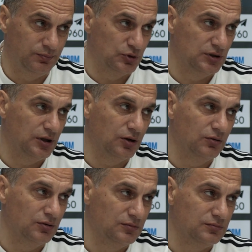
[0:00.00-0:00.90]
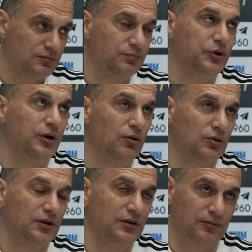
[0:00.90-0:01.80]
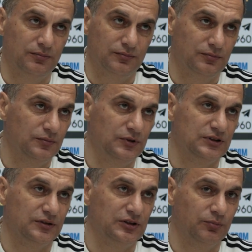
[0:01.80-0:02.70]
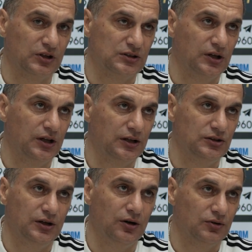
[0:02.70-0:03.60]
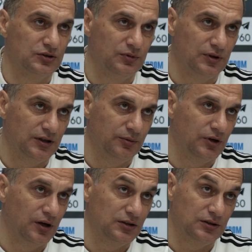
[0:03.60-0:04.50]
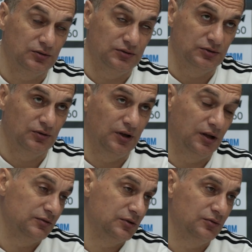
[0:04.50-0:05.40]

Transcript: после такого перелета, там не совсем простая логистика у нас была, добирались из Ульяновска.